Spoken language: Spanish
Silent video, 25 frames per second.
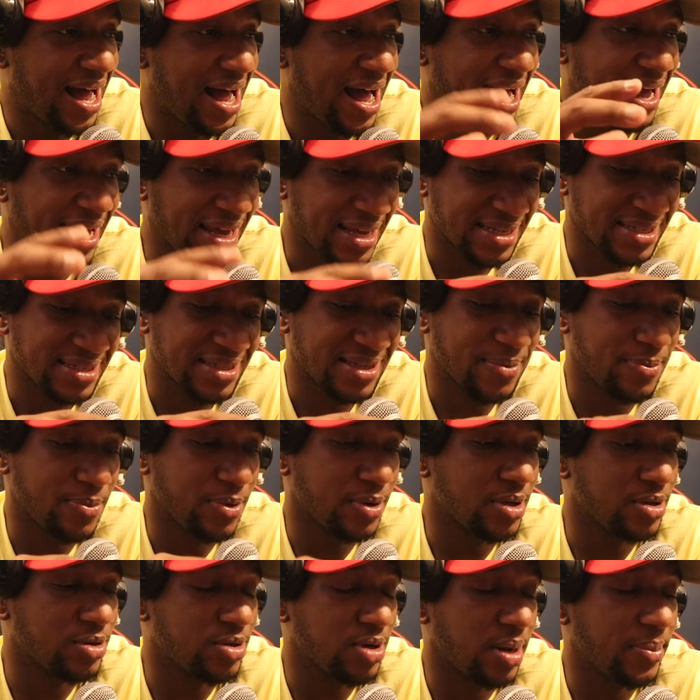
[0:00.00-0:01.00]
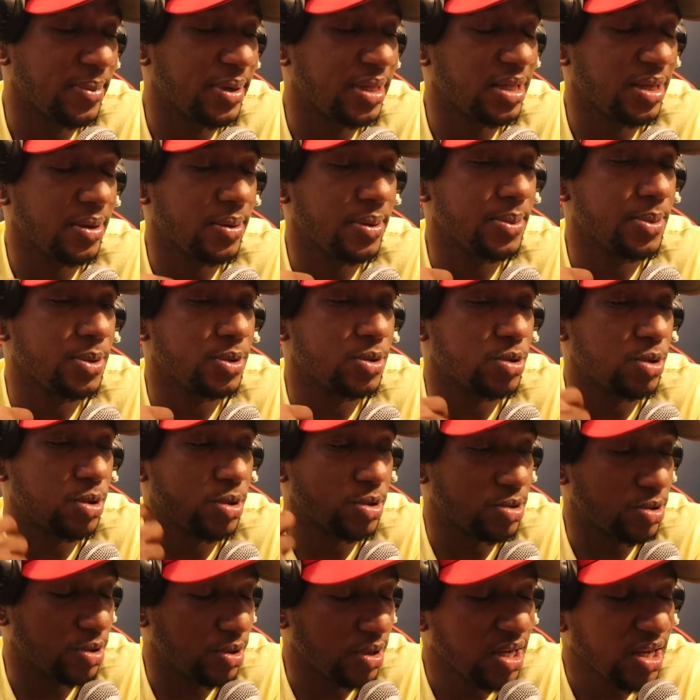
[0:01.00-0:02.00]
a este, porque solamente vimos
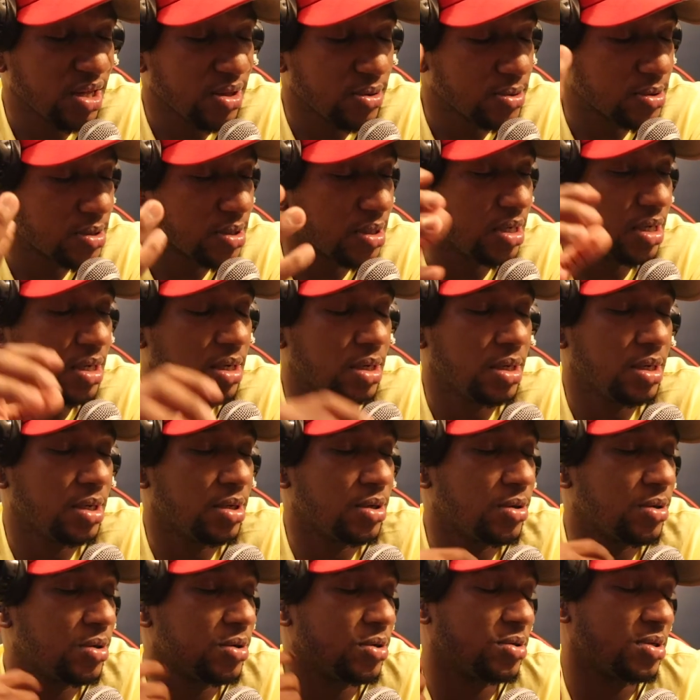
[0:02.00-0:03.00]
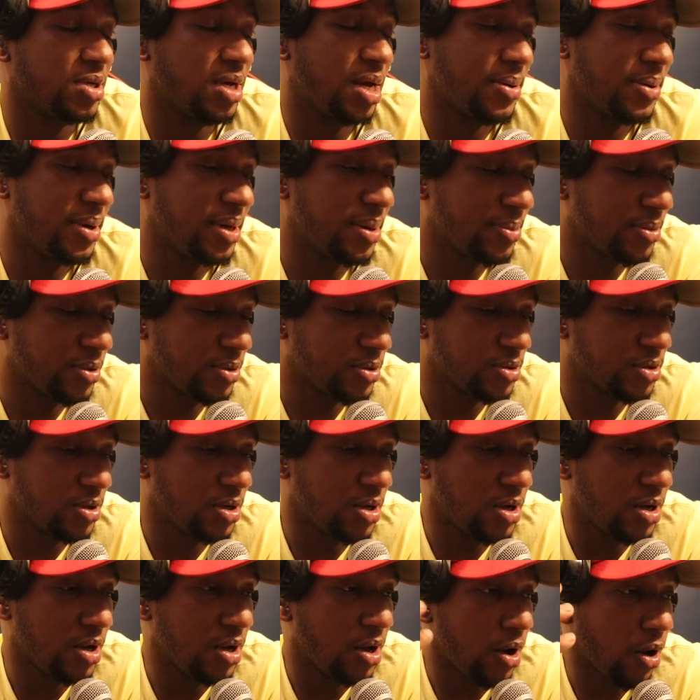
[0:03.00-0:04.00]
los sonidos y no sabemos
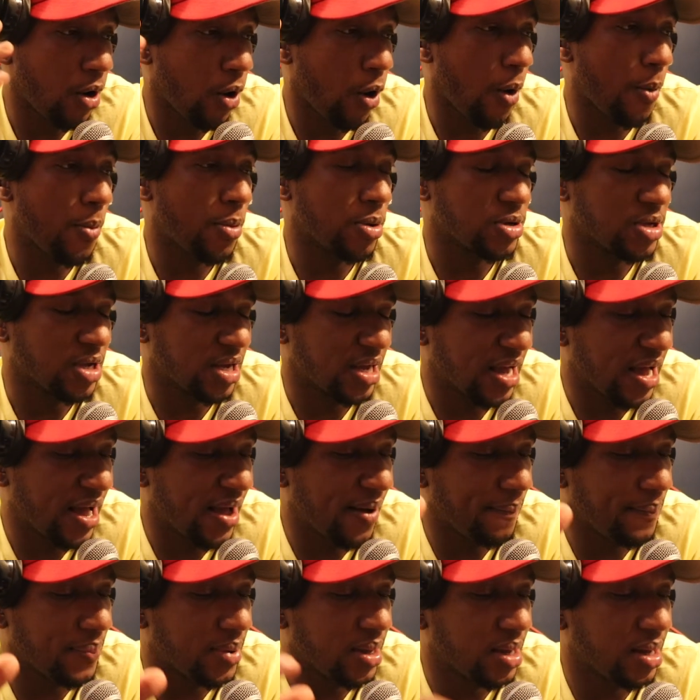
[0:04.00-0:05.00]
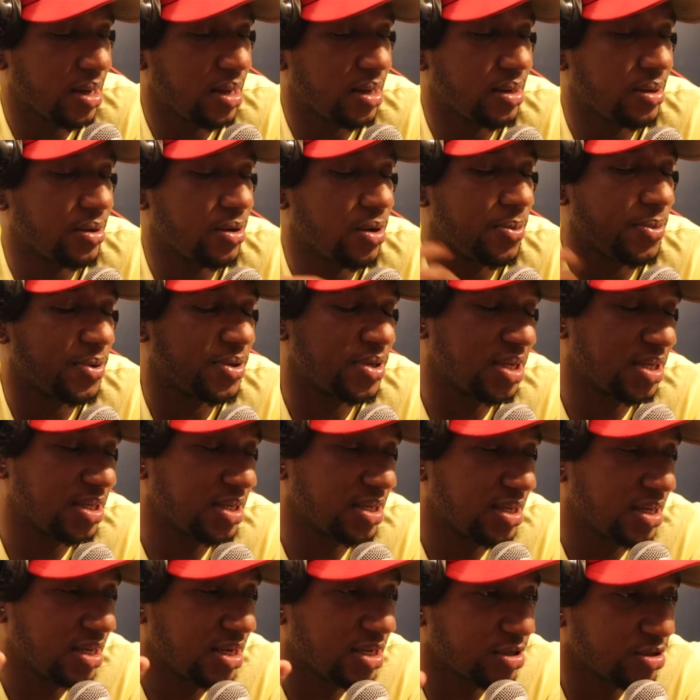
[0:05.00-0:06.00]
cómo se cambian, cómo se
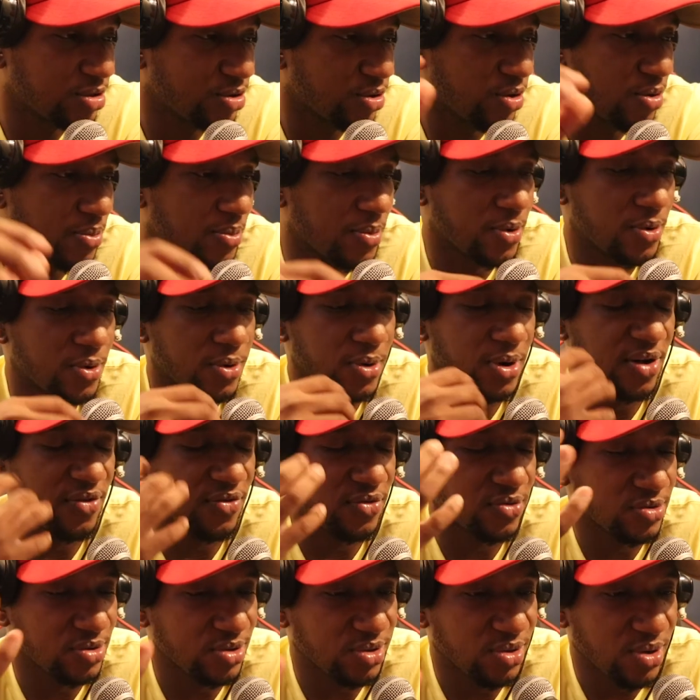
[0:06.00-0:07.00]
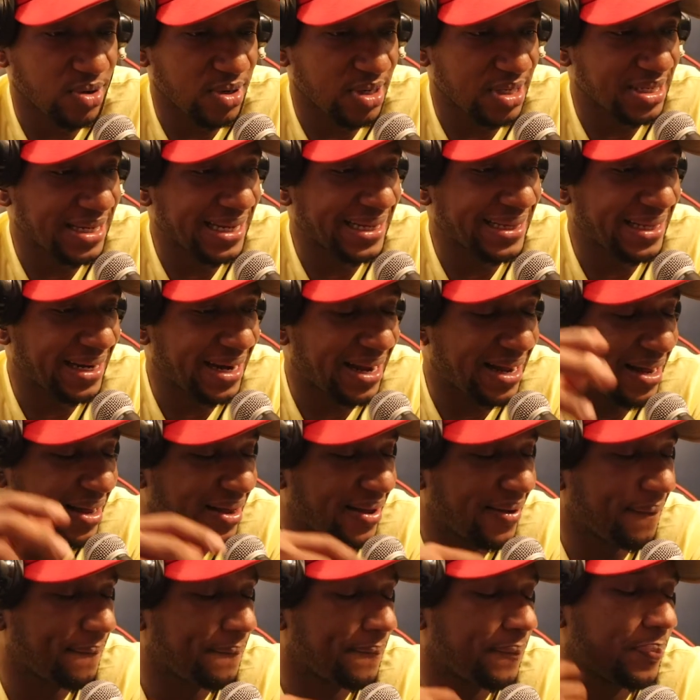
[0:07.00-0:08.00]
hace esto, cómo las funciones que
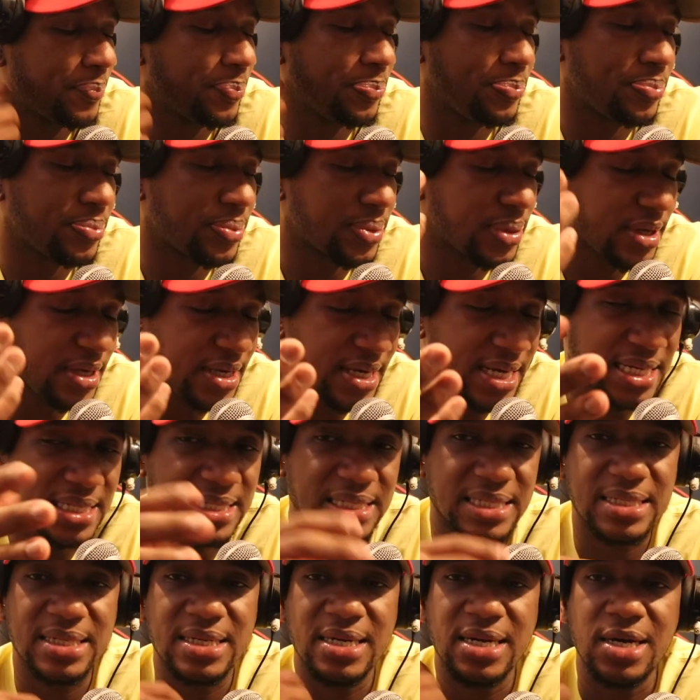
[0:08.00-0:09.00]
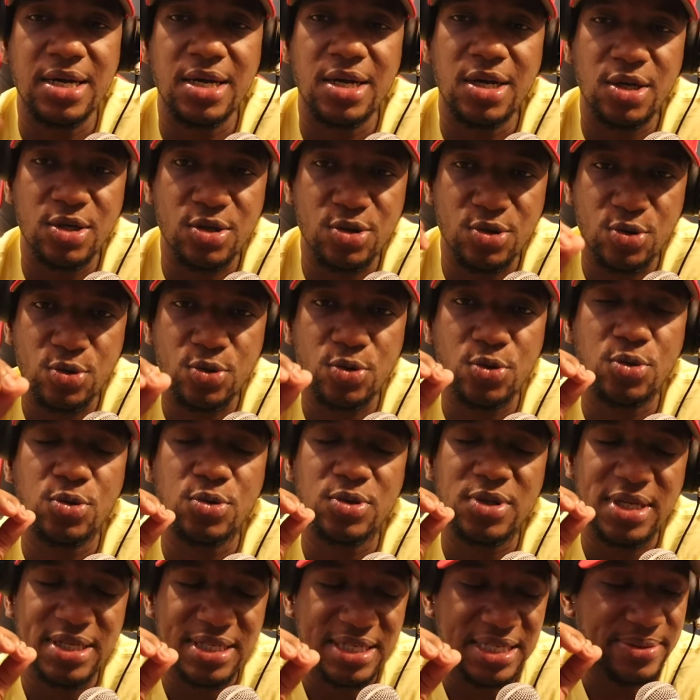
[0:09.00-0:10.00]
traen y así
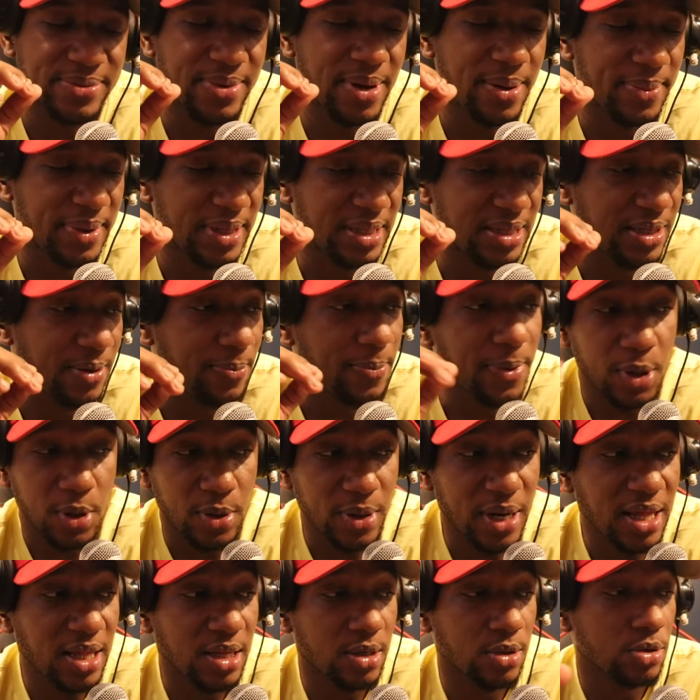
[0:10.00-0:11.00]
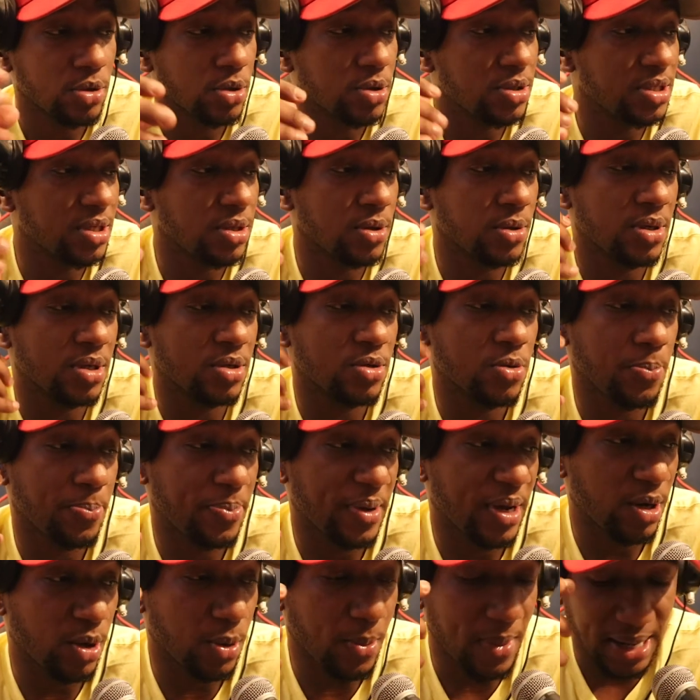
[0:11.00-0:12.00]
sucesivamente. Pero nada, no estoy diciendo que es un
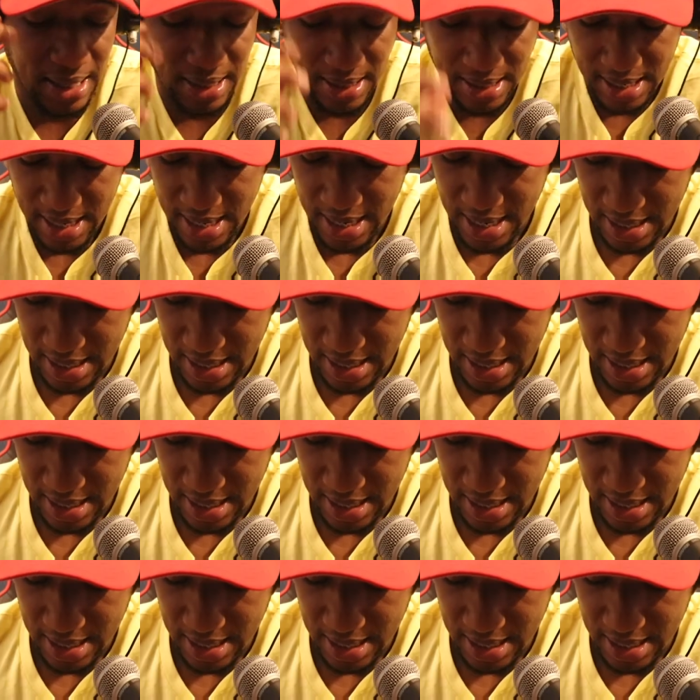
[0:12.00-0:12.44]
piano mal.